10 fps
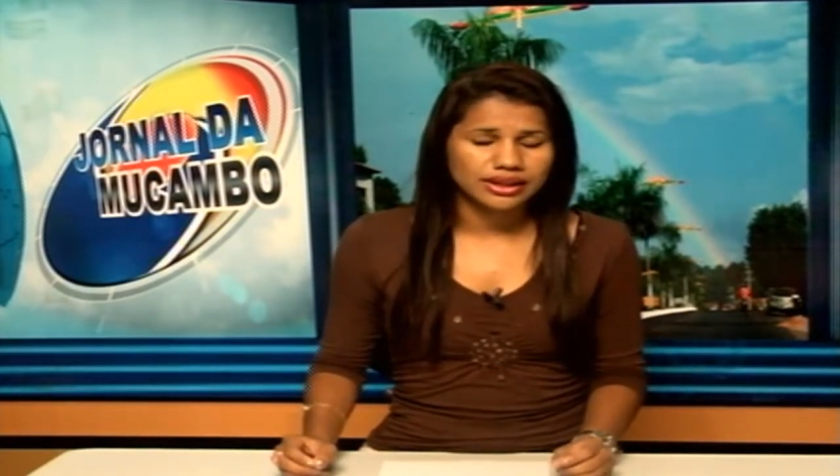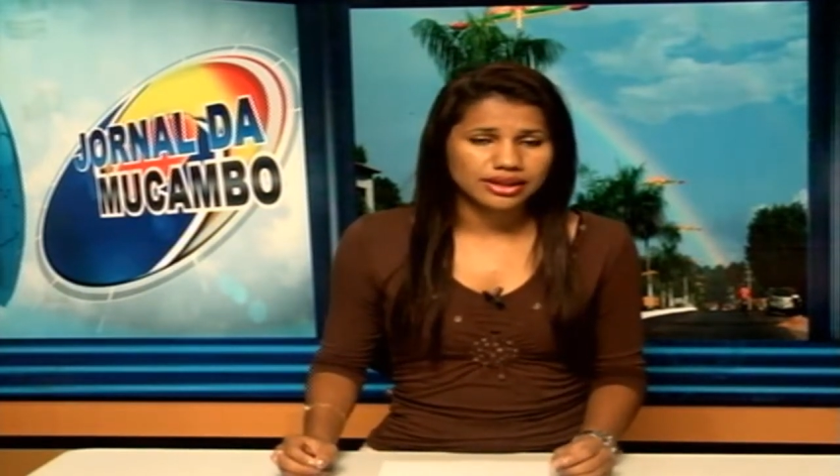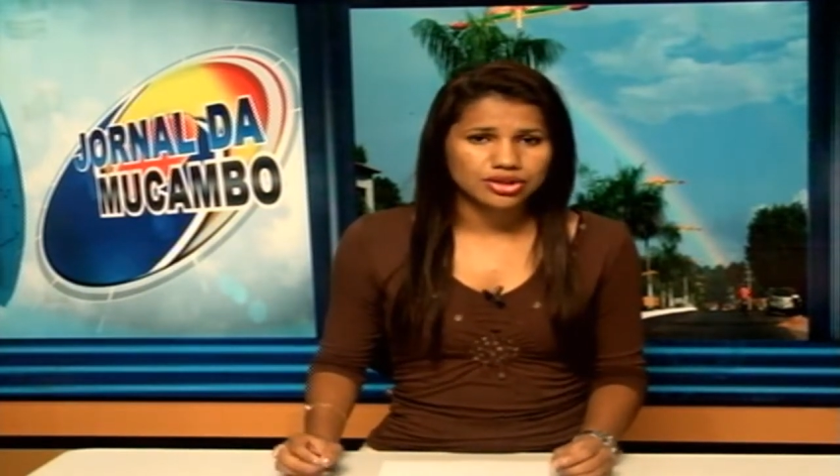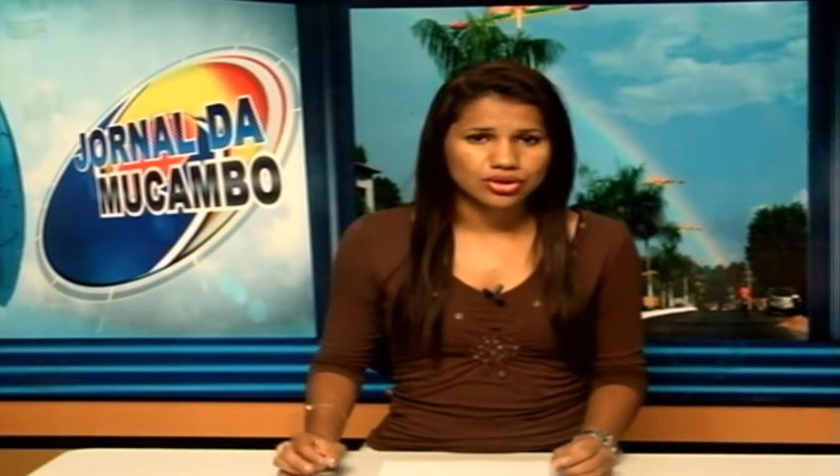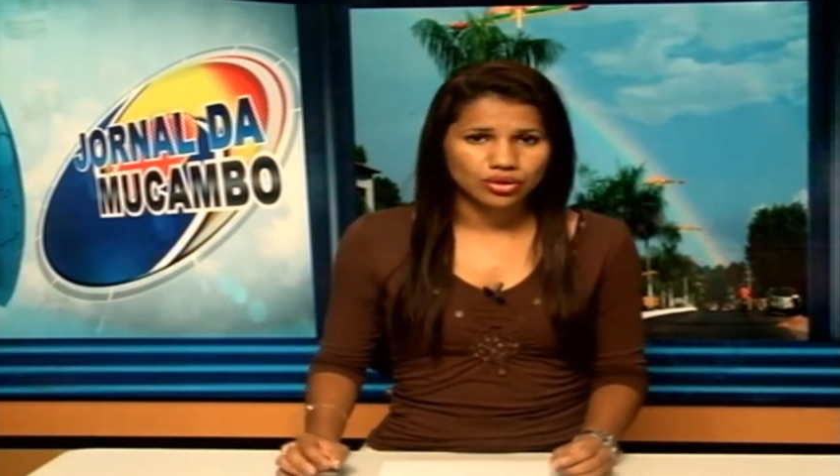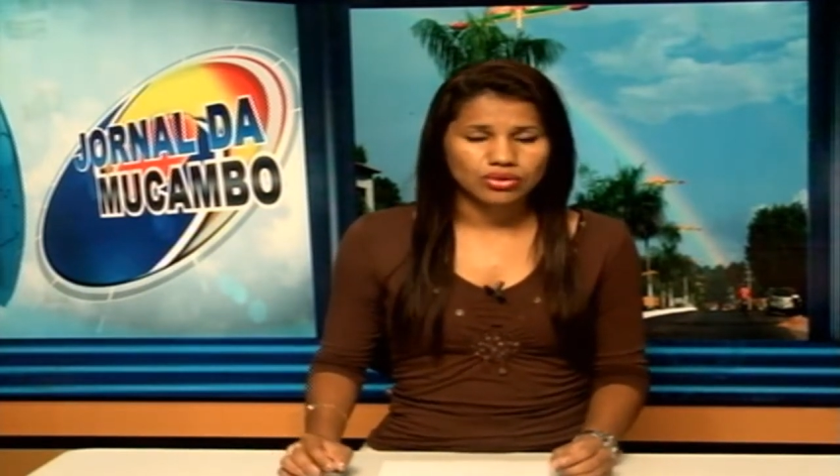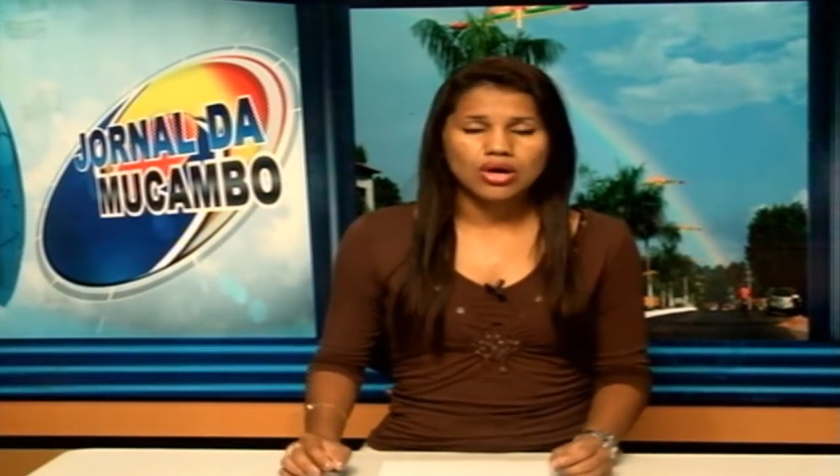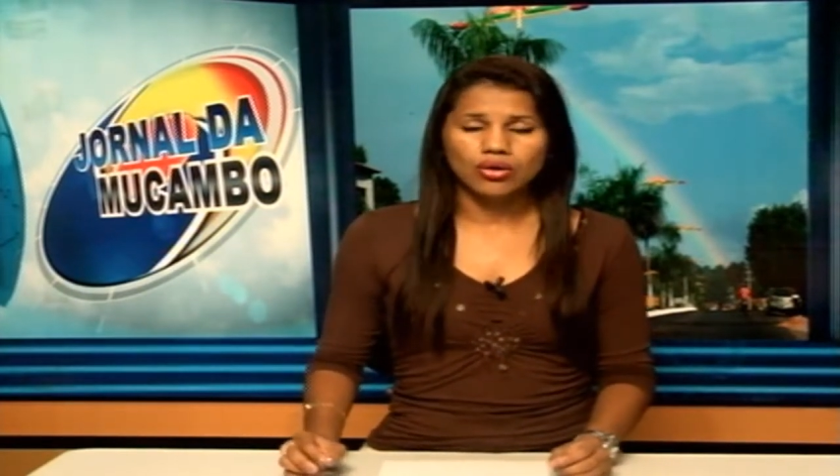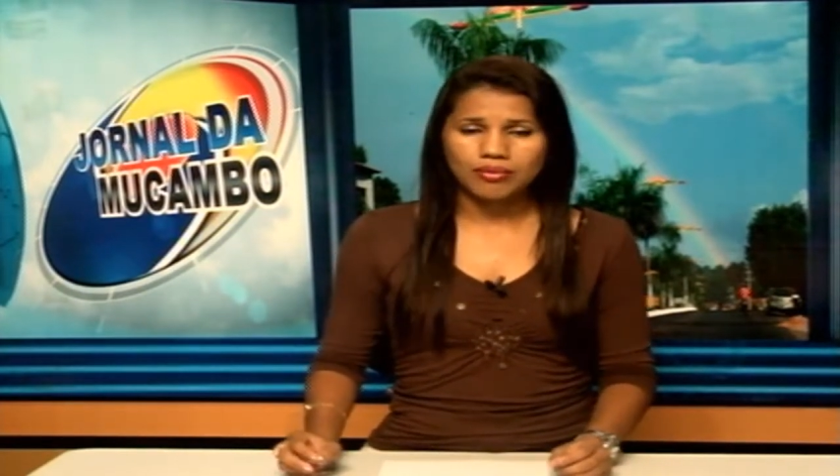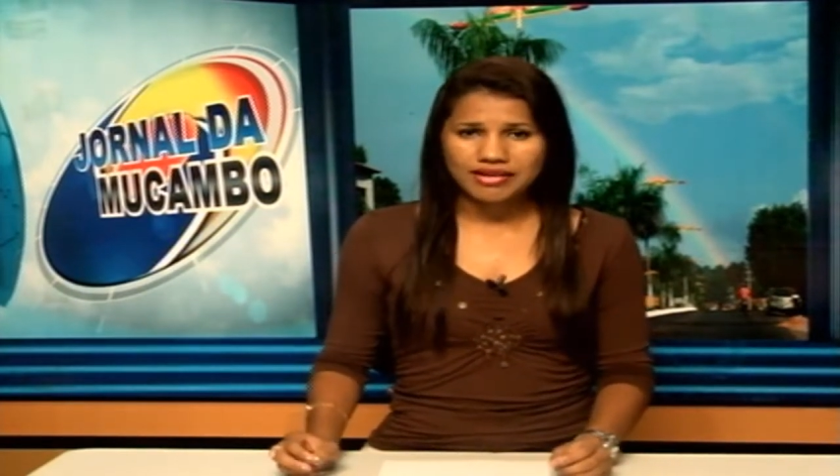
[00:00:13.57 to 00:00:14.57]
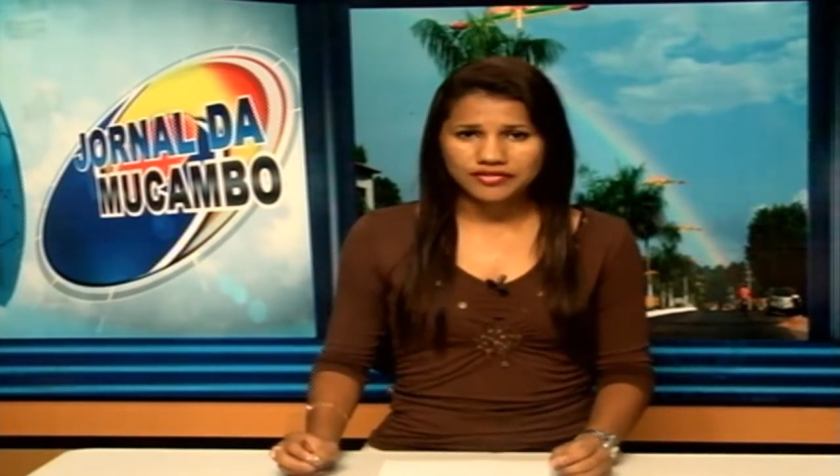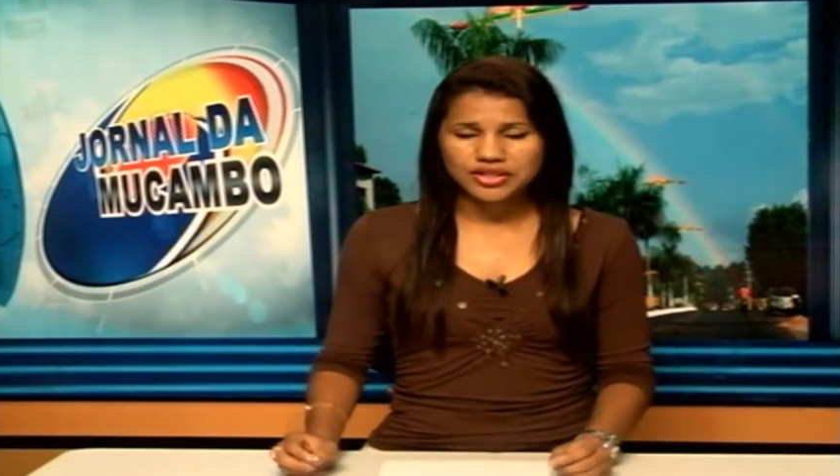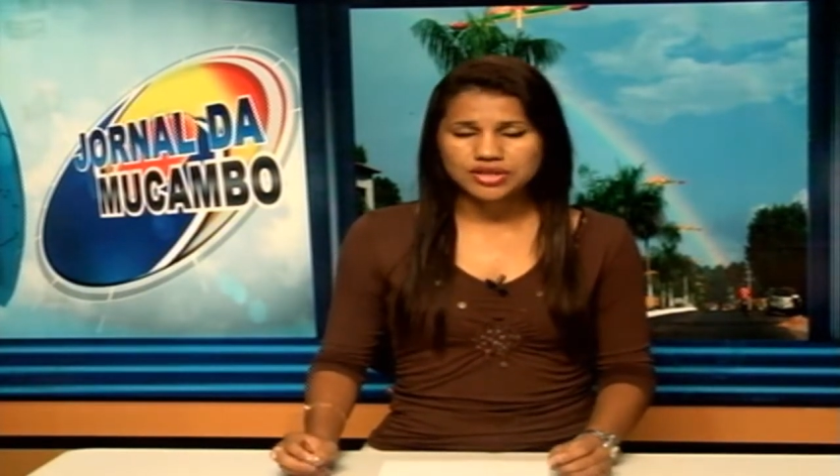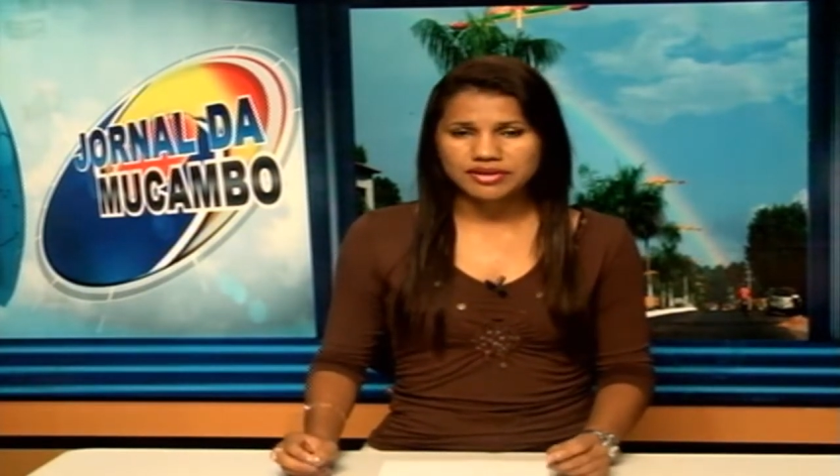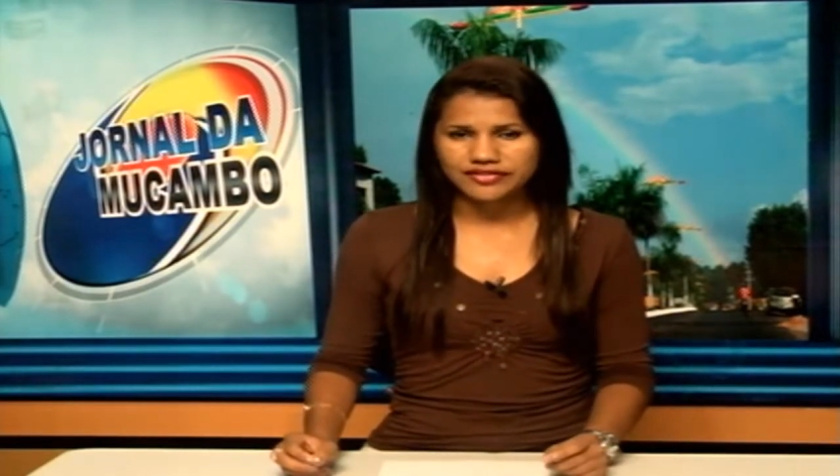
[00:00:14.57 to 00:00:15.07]
que deixou uma
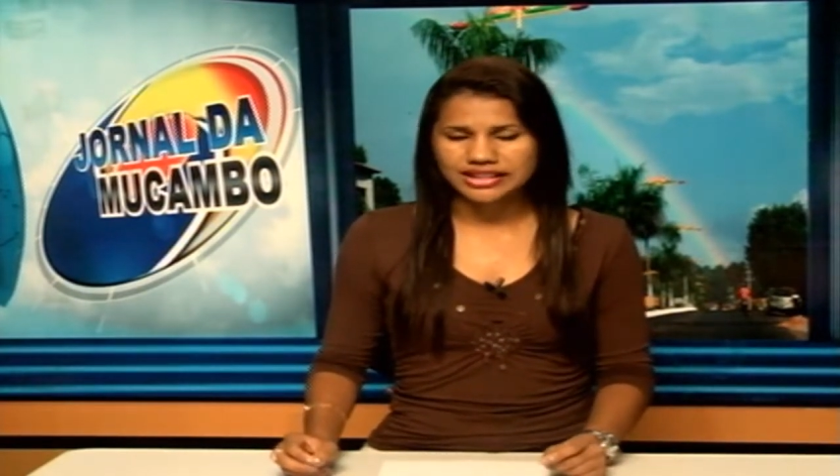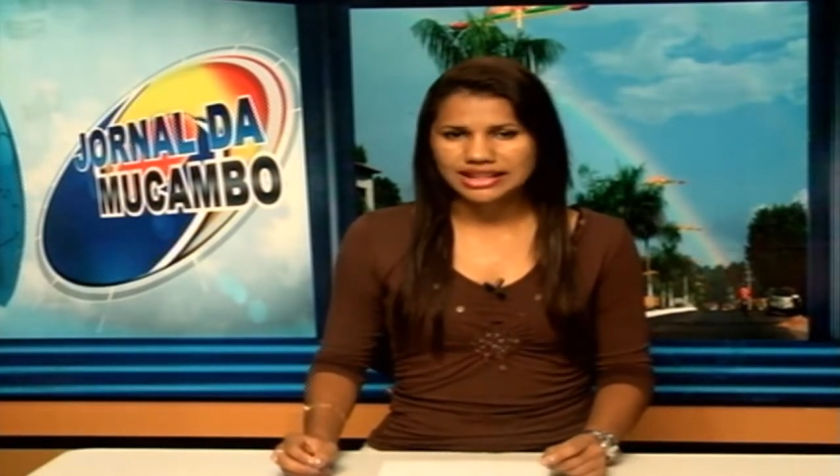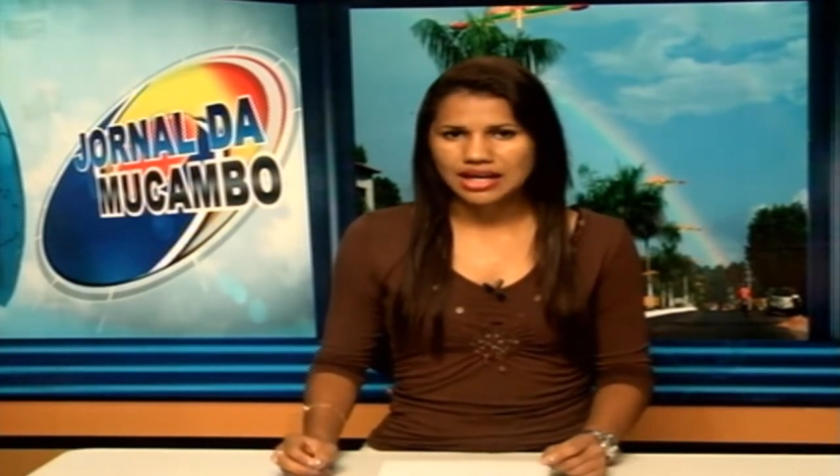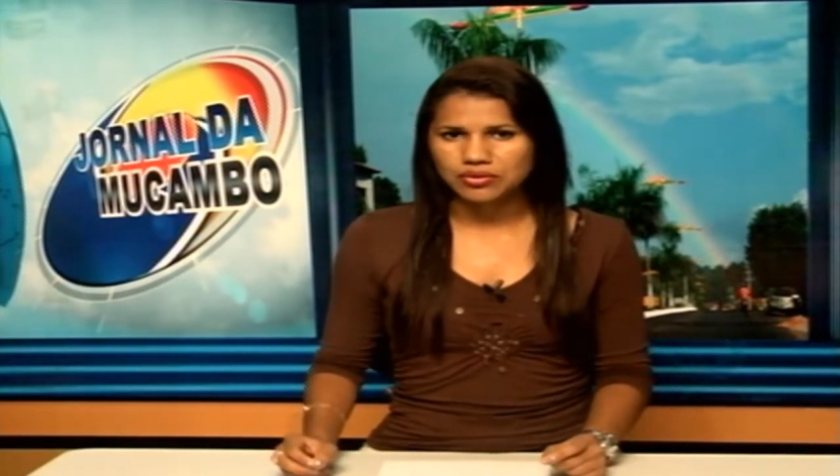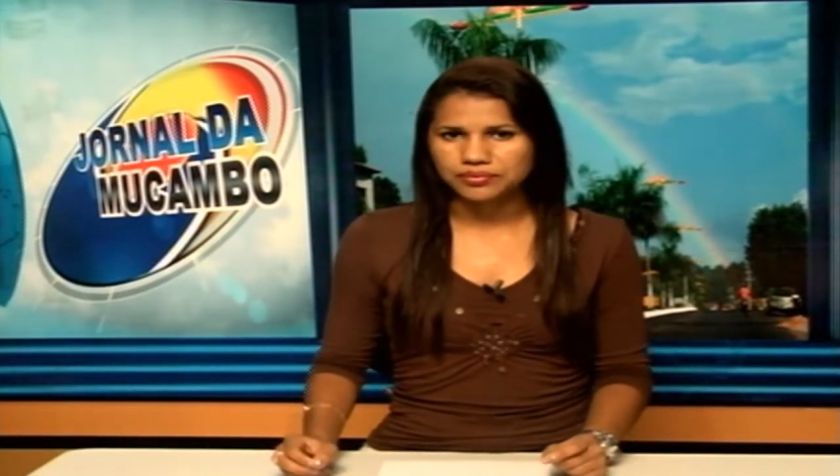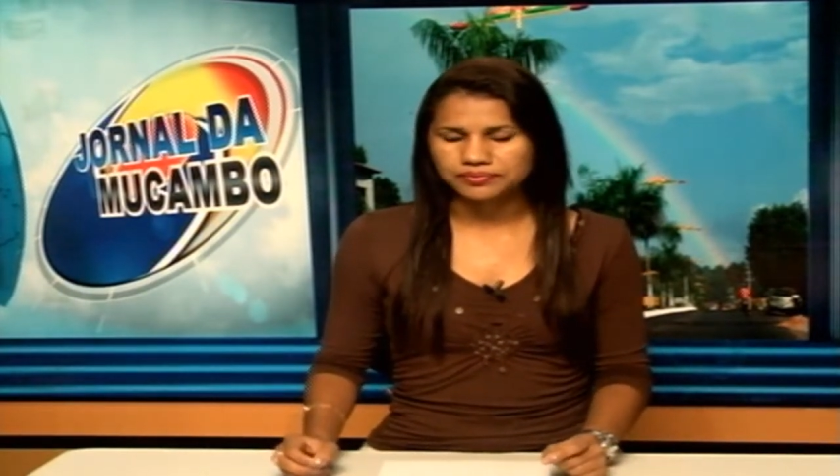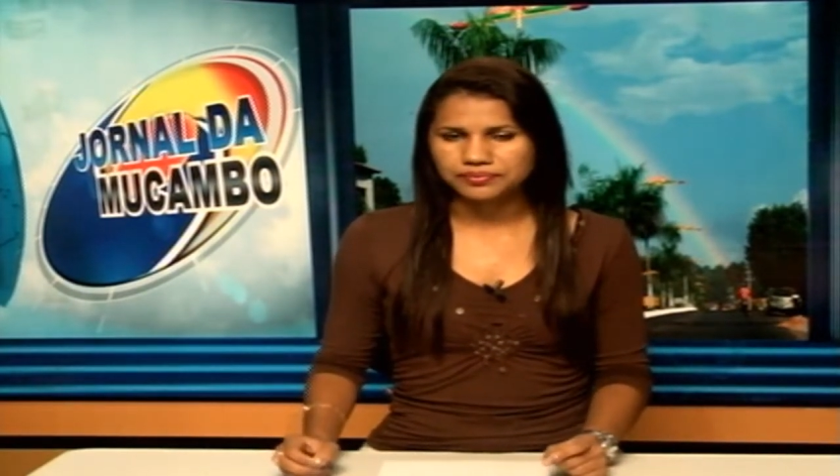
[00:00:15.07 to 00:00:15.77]
vítima fatal.